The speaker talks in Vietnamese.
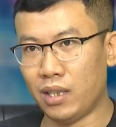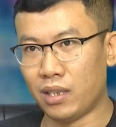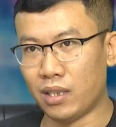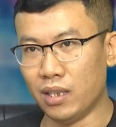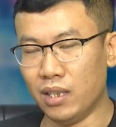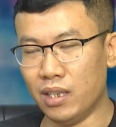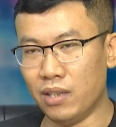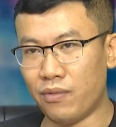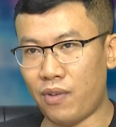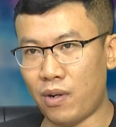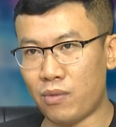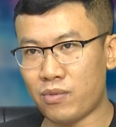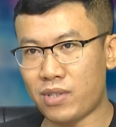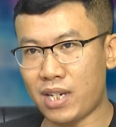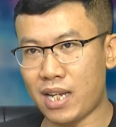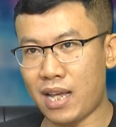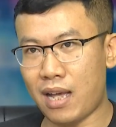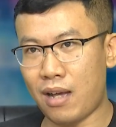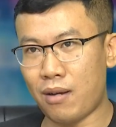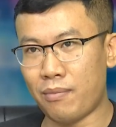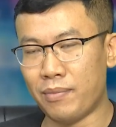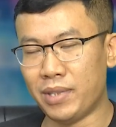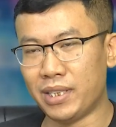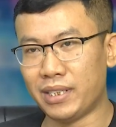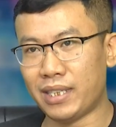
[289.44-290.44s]
từ phong
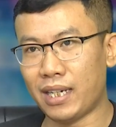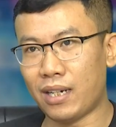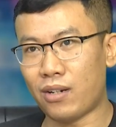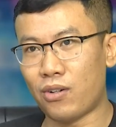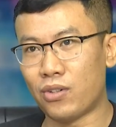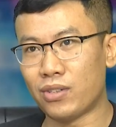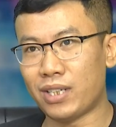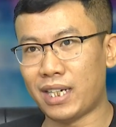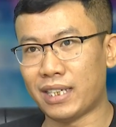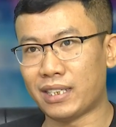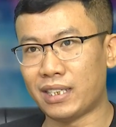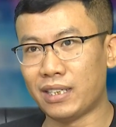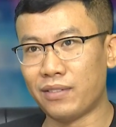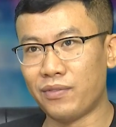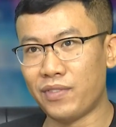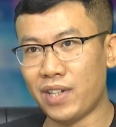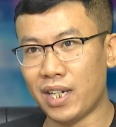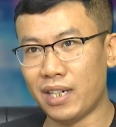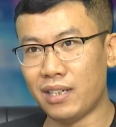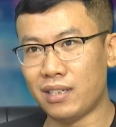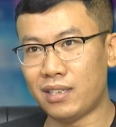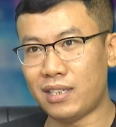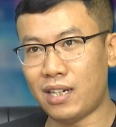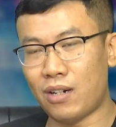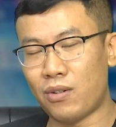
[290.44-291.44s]
trào mình sẽ có giải sinh
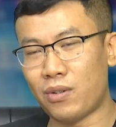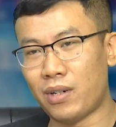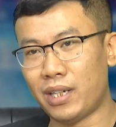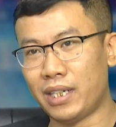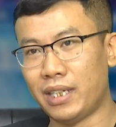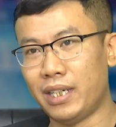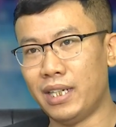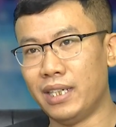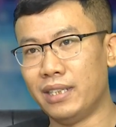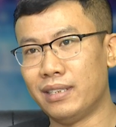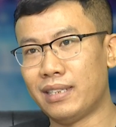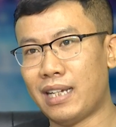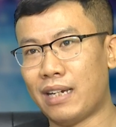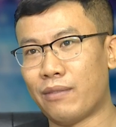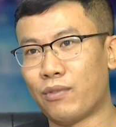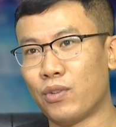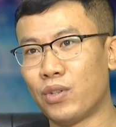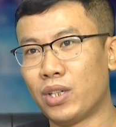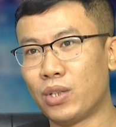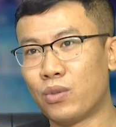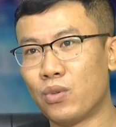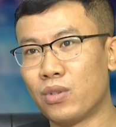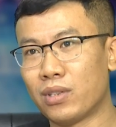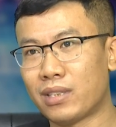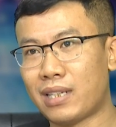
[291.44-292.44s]
viên sau đấy đến giải vô
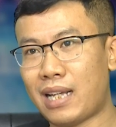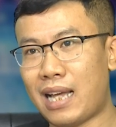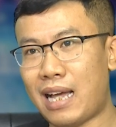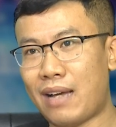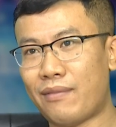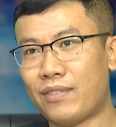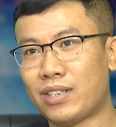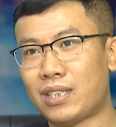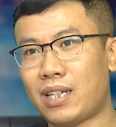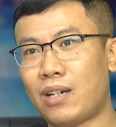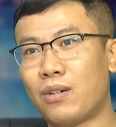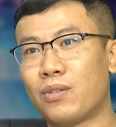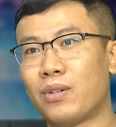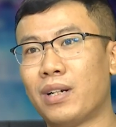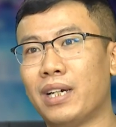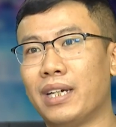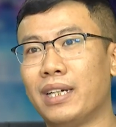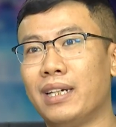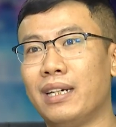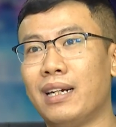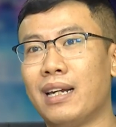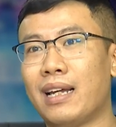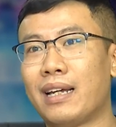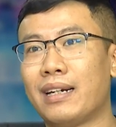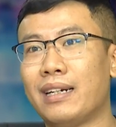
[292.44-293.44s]
địch quốc gia và sau
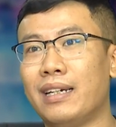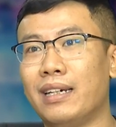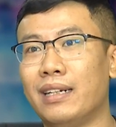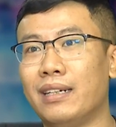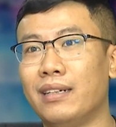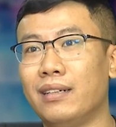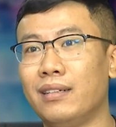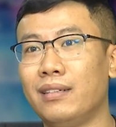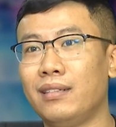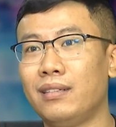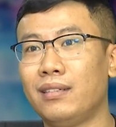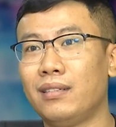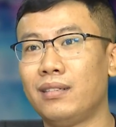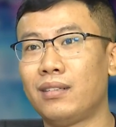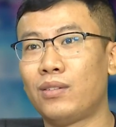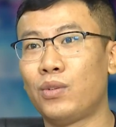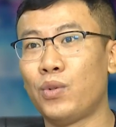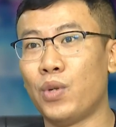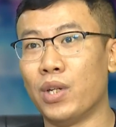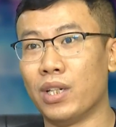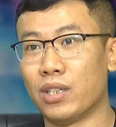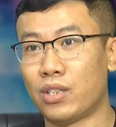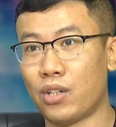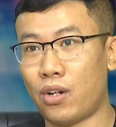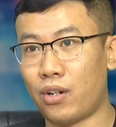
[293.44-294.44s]
đấy là đến
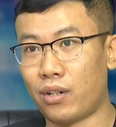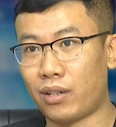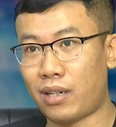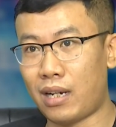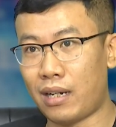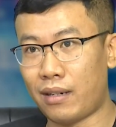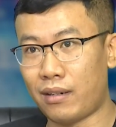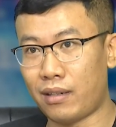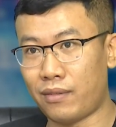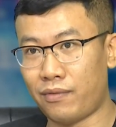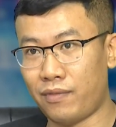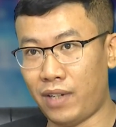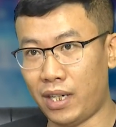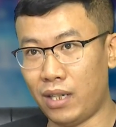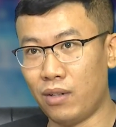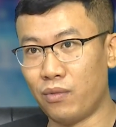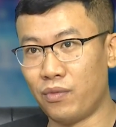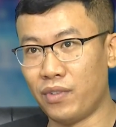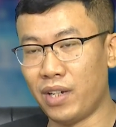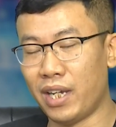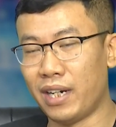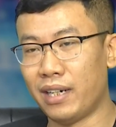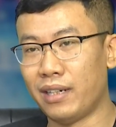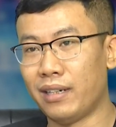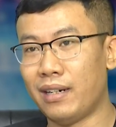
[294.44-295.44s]
tuyển chọn các vận động
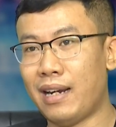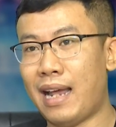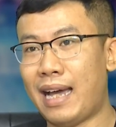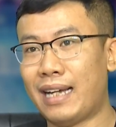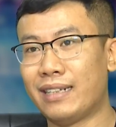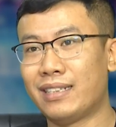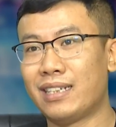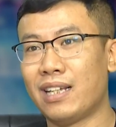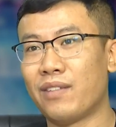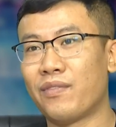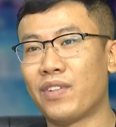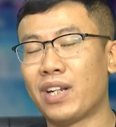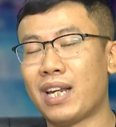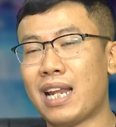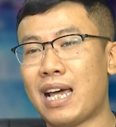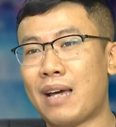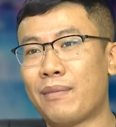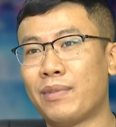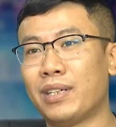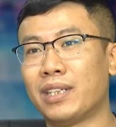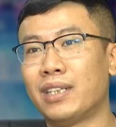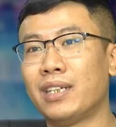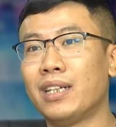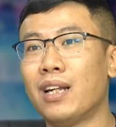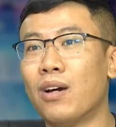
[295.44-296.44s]
viên đại diện Việt Nam
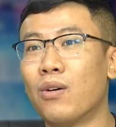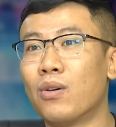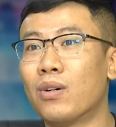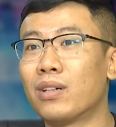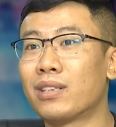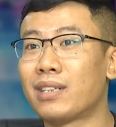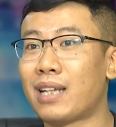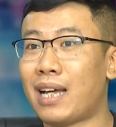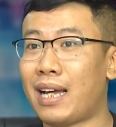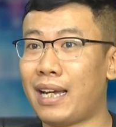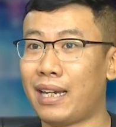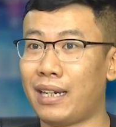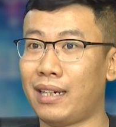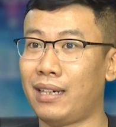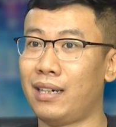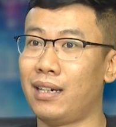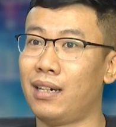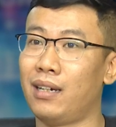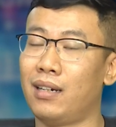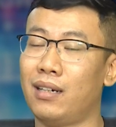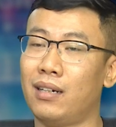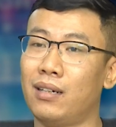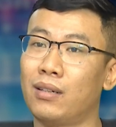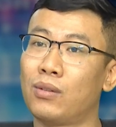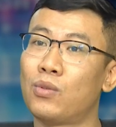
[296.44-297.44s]
để thi đấu các giải
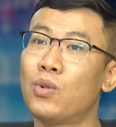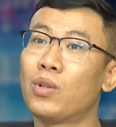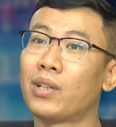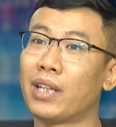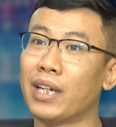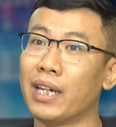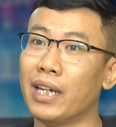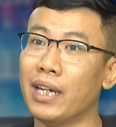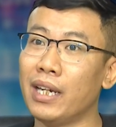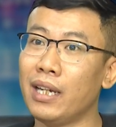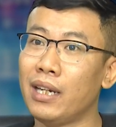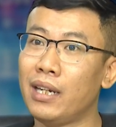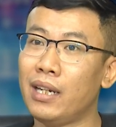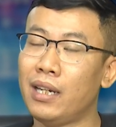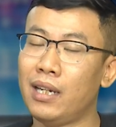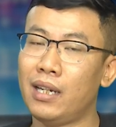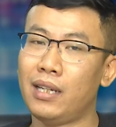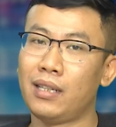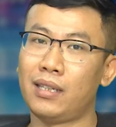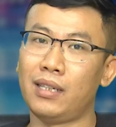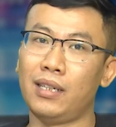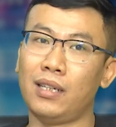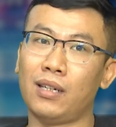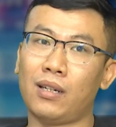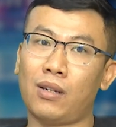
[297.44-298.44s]
uh, quốc tế
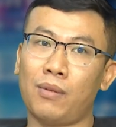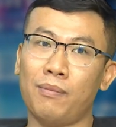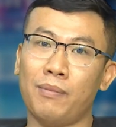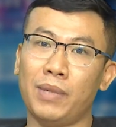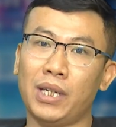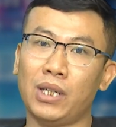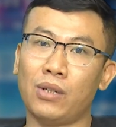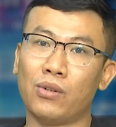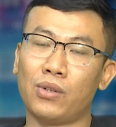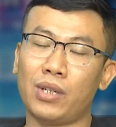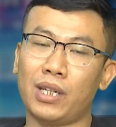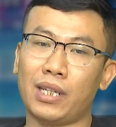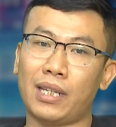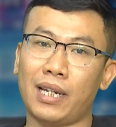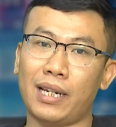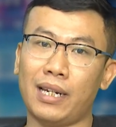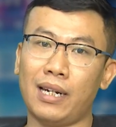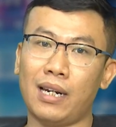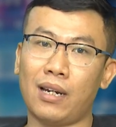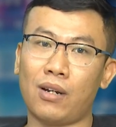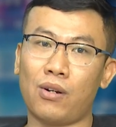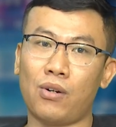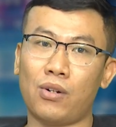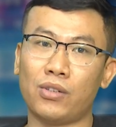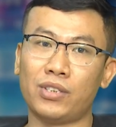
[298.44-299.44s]
thì mình có thể thấy
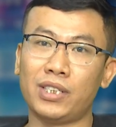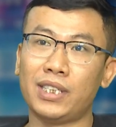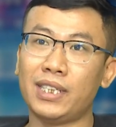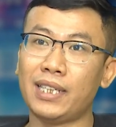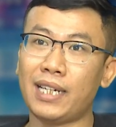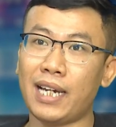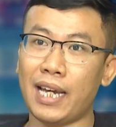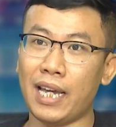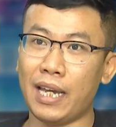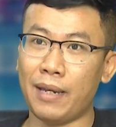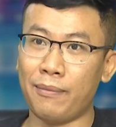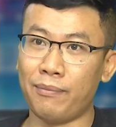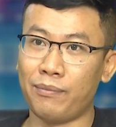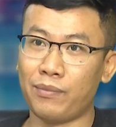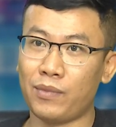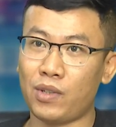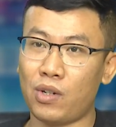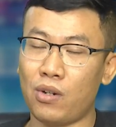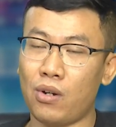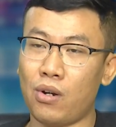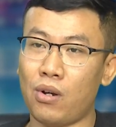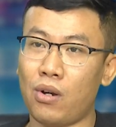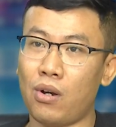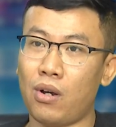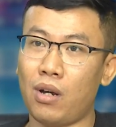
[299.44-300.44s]
là có SEA Games,
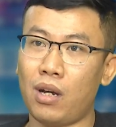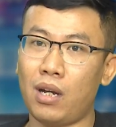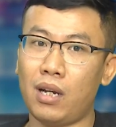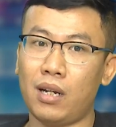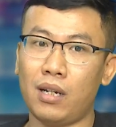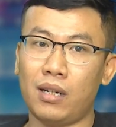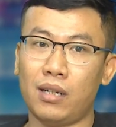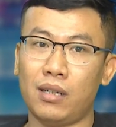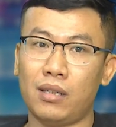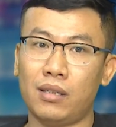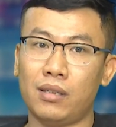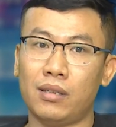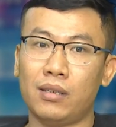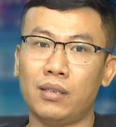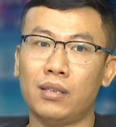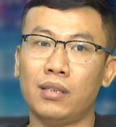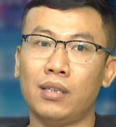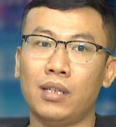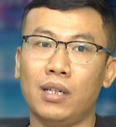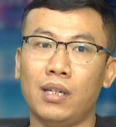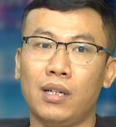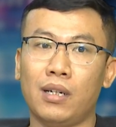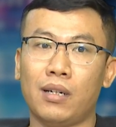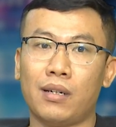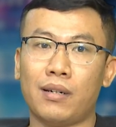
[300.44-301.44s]
có
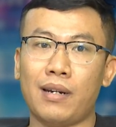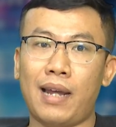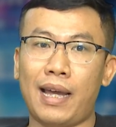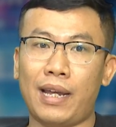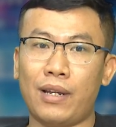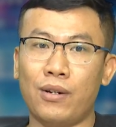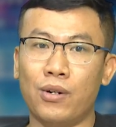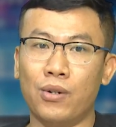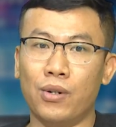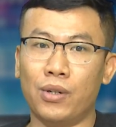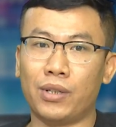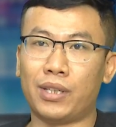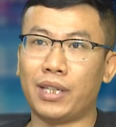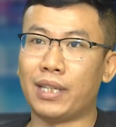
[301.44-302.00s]
Đại hội